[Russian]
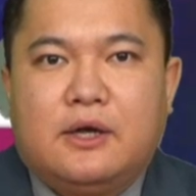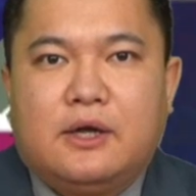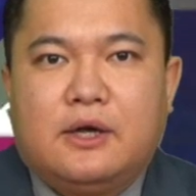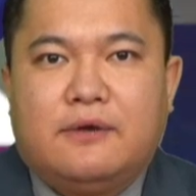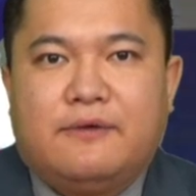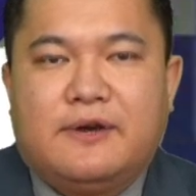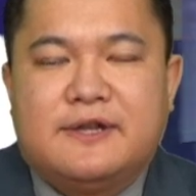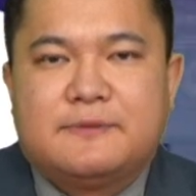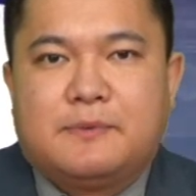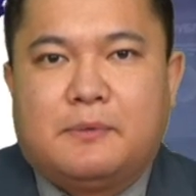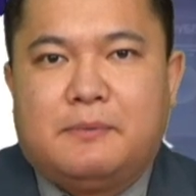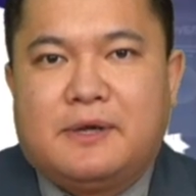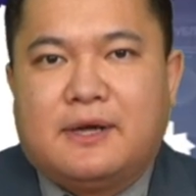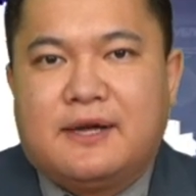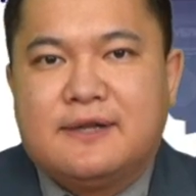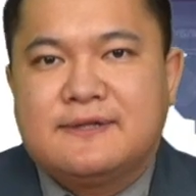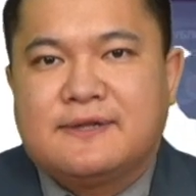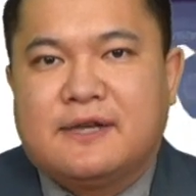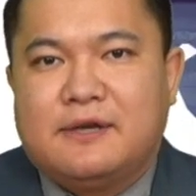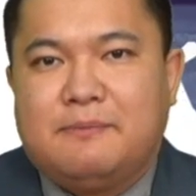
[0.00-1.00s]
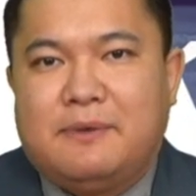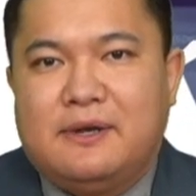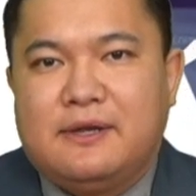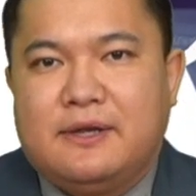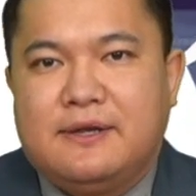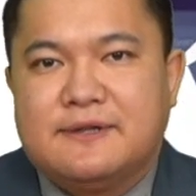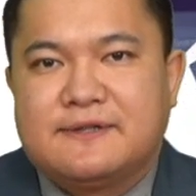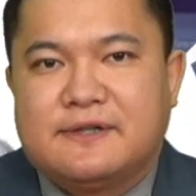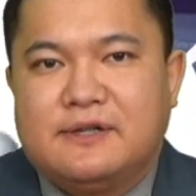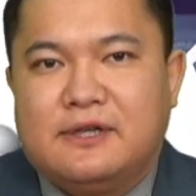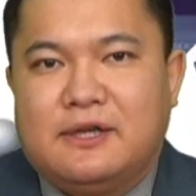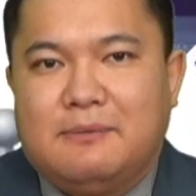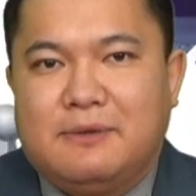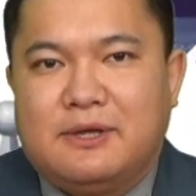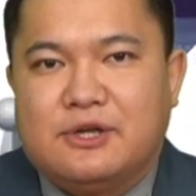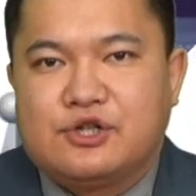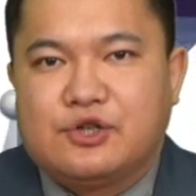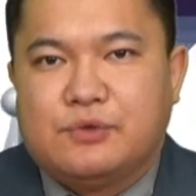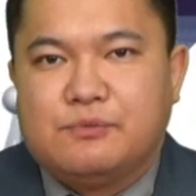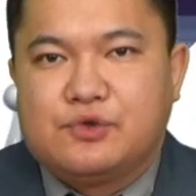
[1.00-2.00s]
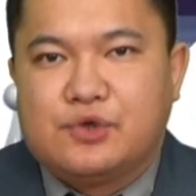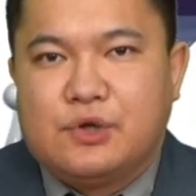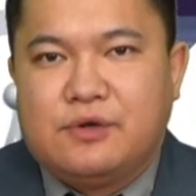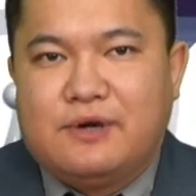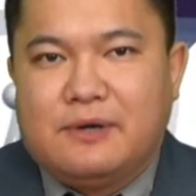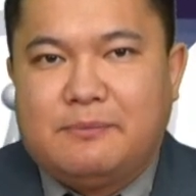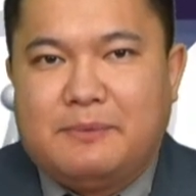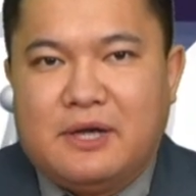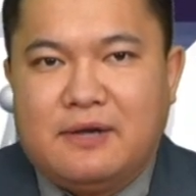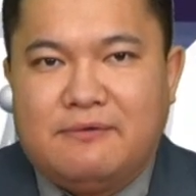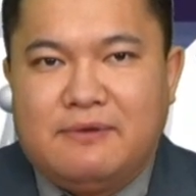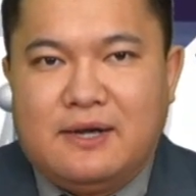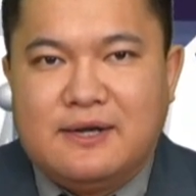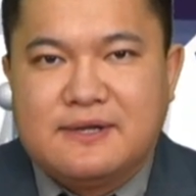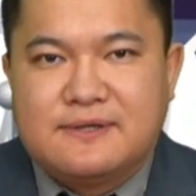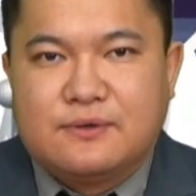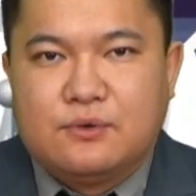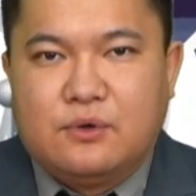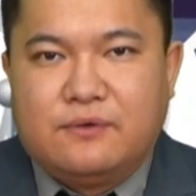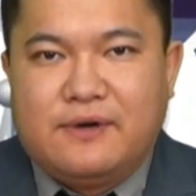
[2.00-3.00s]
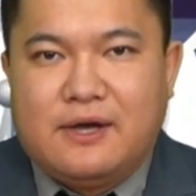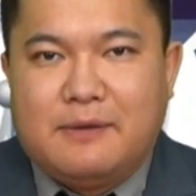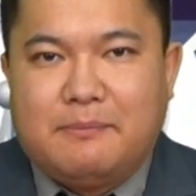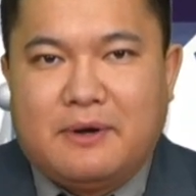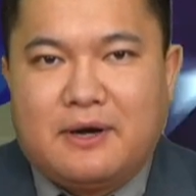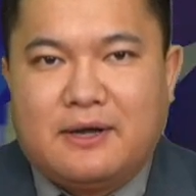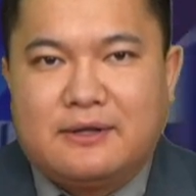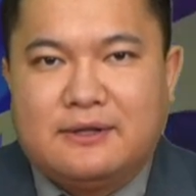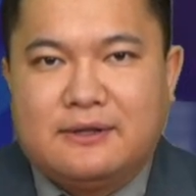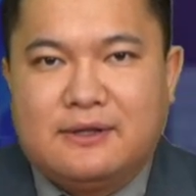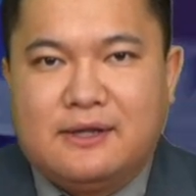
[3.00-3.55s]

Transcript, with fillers: В республиканской больнице имени Жемчуева появились новые аппараты